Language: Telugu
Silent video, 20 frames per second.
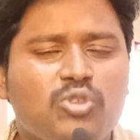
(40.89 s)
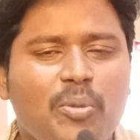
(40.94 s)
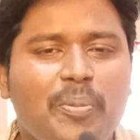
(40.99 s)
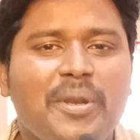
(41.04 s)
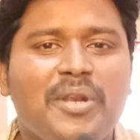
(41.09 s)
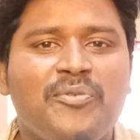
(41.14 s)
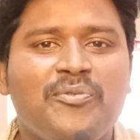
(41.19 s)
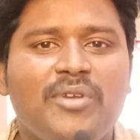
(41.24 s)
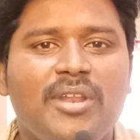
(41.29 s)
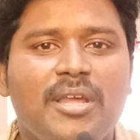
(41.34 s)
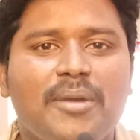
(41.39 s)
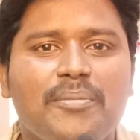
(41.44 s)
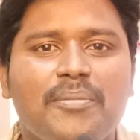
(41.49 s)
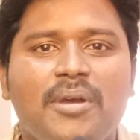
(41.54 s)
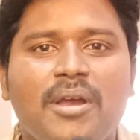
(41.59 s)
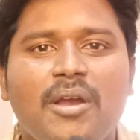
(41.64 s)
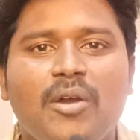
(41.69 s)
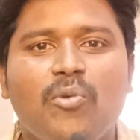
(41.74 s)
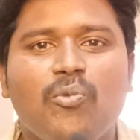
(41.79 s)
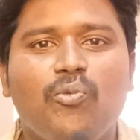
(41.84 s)
సూపర్ హిట్
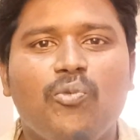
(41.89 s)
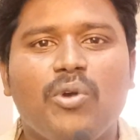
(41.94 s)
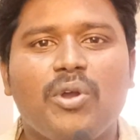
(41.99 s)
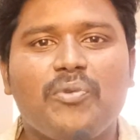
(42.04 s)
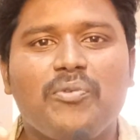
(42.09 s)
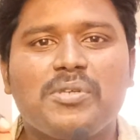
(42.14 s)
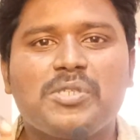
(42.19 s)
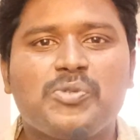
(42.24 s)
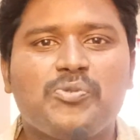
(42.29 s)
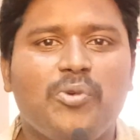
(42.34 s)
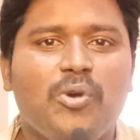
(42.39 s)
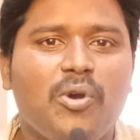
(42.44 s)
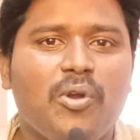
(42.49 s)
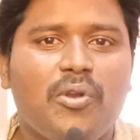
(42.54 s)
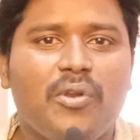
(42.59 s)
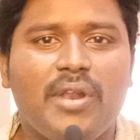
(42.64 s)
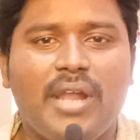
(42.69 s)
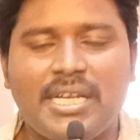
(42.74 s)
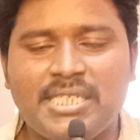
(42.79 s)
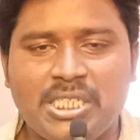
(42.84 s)
ఫిలిం ఓర్వశివ
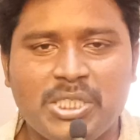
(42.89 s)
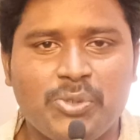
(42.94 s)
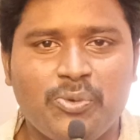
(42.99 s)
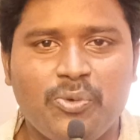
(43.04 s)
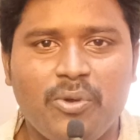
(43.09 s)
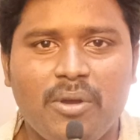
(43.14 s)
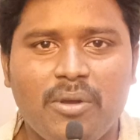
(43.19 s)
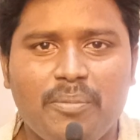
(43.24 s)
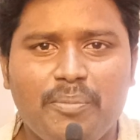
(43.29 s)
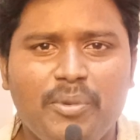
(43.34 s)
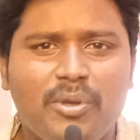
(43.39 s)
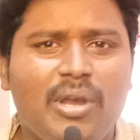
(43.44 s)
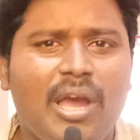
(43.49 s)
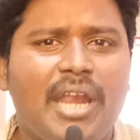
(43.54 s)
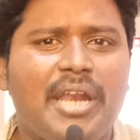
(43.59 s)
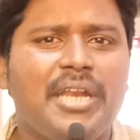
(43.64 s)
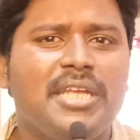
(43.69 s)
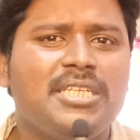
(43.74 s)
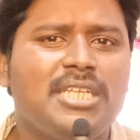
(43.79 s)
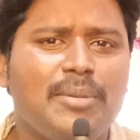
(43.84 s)
ఓర్ రాక్షసువ
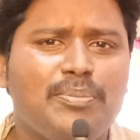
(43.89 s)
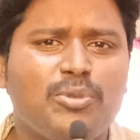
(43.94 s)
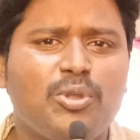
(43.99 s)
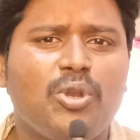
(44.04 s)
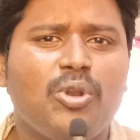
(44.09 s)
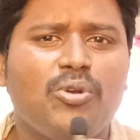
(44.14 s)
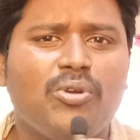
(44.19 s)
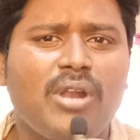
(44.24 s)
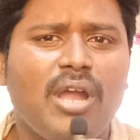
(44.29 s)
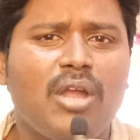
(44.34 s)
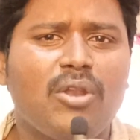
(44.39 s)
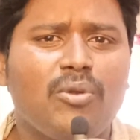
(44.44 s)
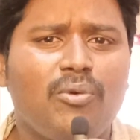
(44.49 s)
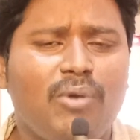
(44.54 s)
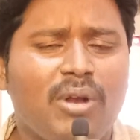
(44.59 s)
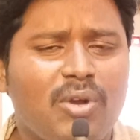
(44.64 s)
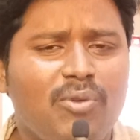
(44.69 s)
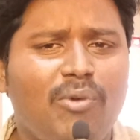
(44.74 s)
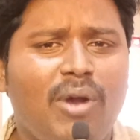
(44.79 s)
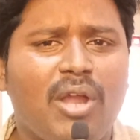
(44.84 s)
మీకు ఆల్రెడీ చెప్తూనే ఉన్నారు
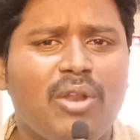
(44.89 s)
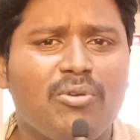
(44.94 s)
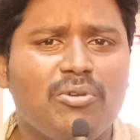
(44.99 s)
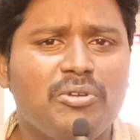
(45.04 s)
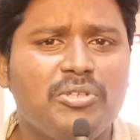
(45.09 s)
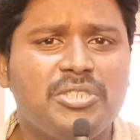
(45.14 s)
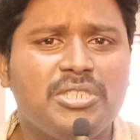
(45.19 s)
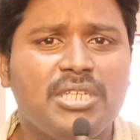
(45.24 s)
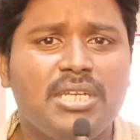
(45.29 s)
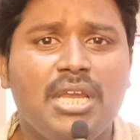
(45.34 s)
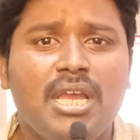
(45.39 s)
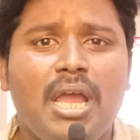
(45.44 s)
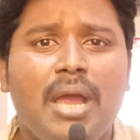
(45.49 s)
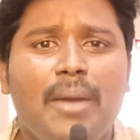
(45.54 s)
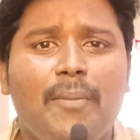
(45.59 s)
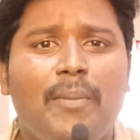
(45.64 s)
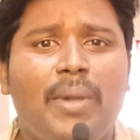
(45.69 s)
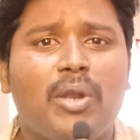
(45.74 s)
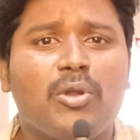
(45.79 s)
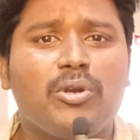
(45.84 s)
ఒక వారం నుంచి
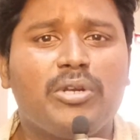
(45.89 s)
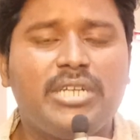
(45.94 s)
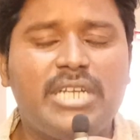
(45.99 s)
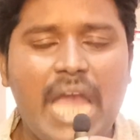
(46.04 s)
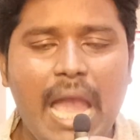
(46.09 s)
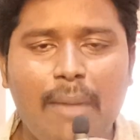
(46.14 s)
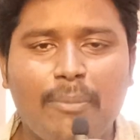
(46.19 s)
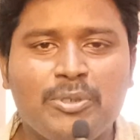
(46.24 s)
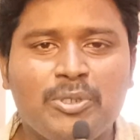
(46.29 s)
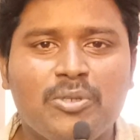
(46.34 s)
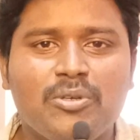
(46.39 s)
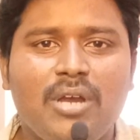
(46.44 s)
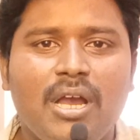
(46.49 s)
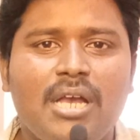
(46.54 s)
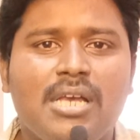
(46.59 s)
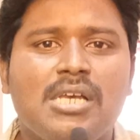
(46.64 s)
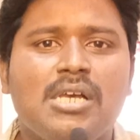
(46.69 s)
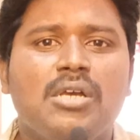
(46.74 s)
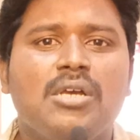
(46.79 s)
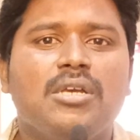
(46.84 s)
మనకు
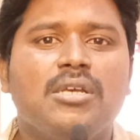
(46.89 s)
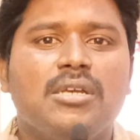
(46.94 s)
డ్యాంప్షుడ్గా